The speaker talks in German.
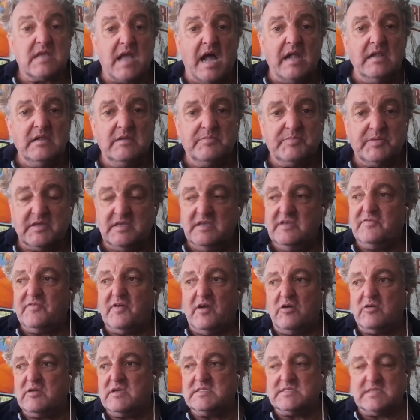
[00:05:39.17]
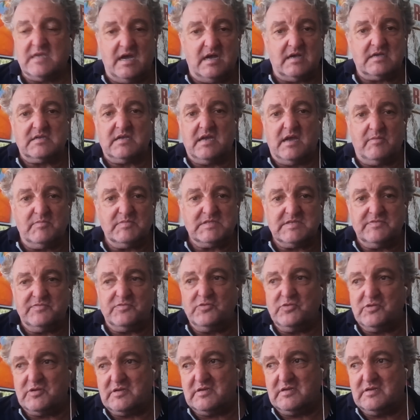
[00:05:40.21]
Galler Brief auch gesagt haben, sie
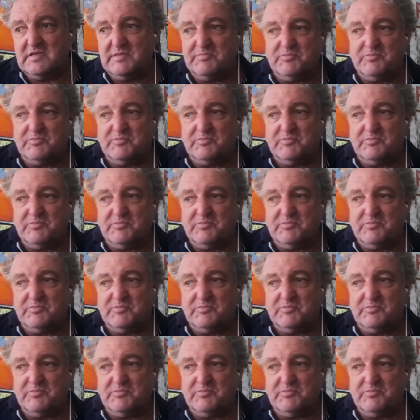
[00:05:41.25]
würden